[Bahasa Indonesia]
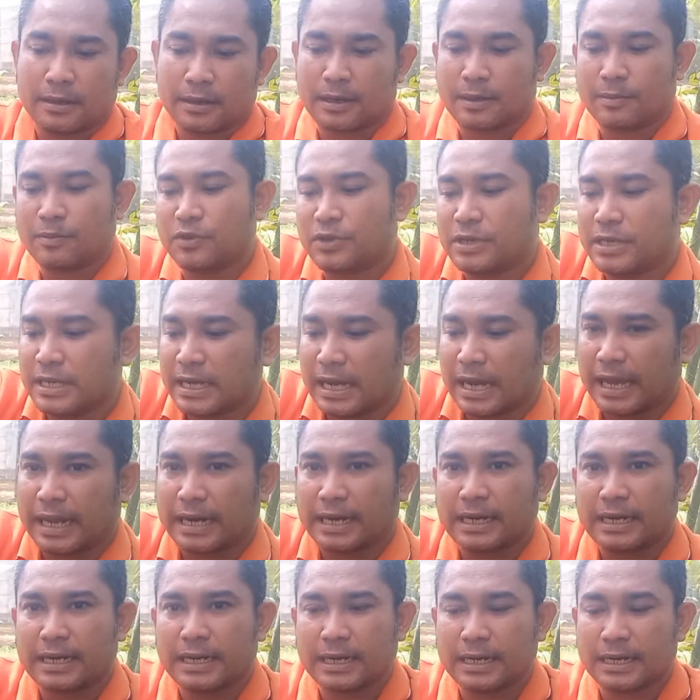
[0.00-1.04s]

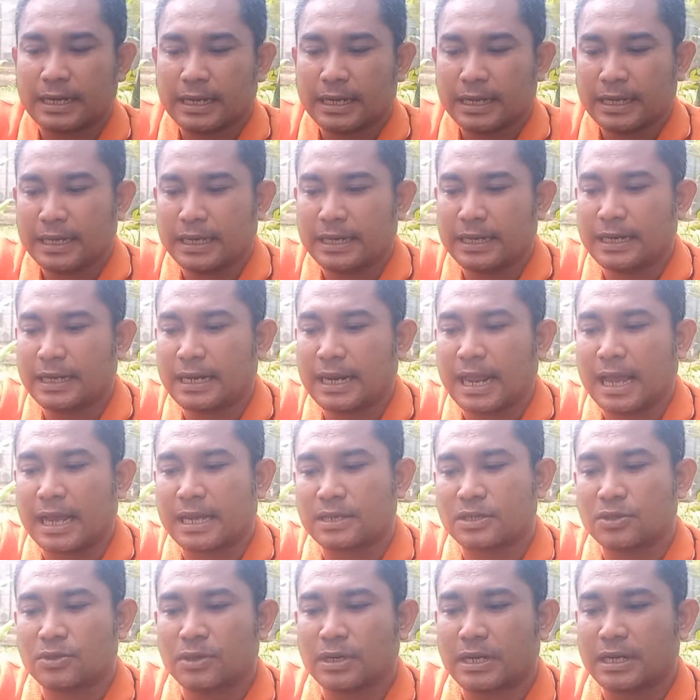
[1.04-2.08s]
kemudian ini
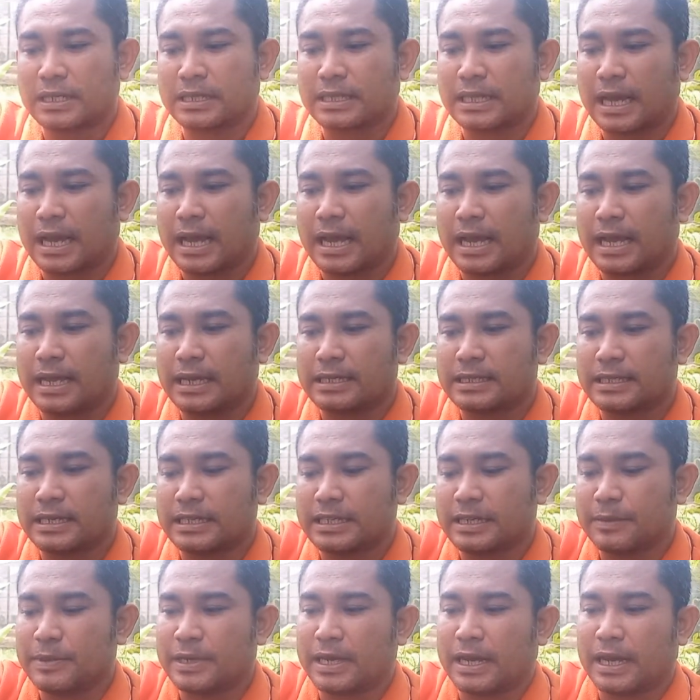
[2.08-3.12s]
langsung kita
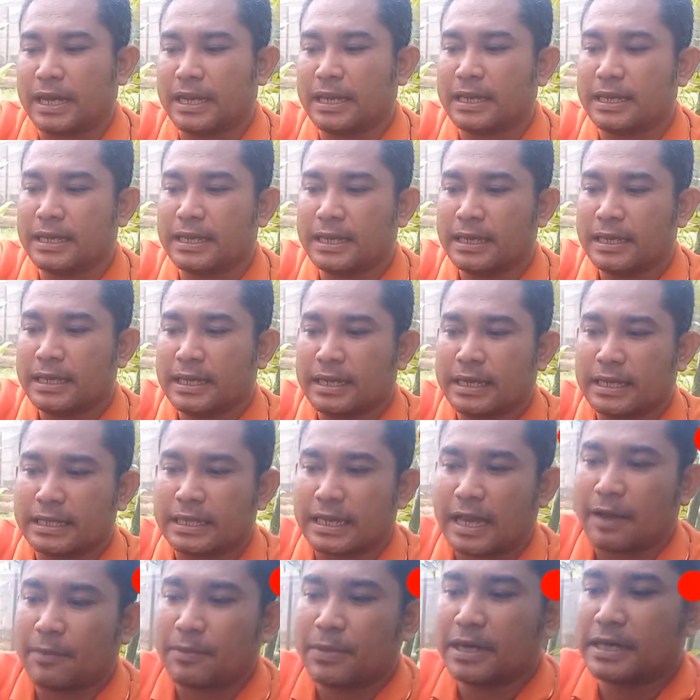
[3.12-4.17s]
sisip ya
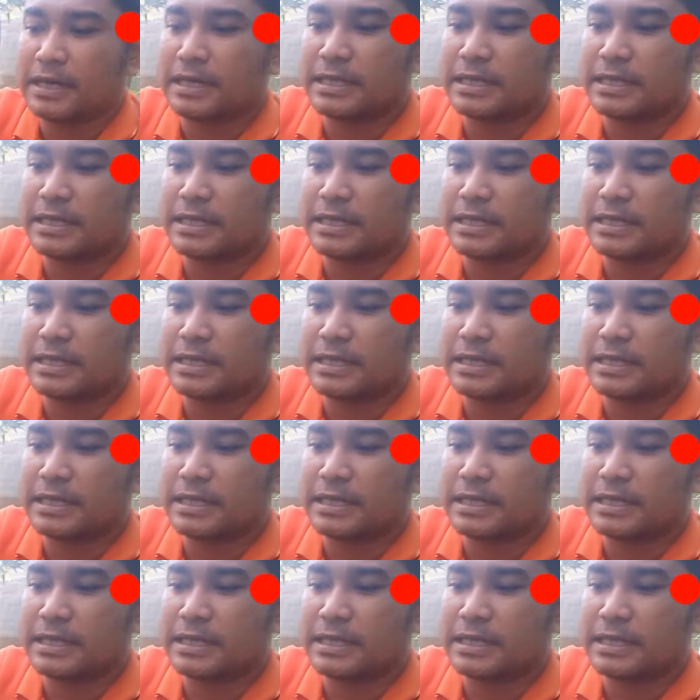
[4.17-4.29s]
kita ambil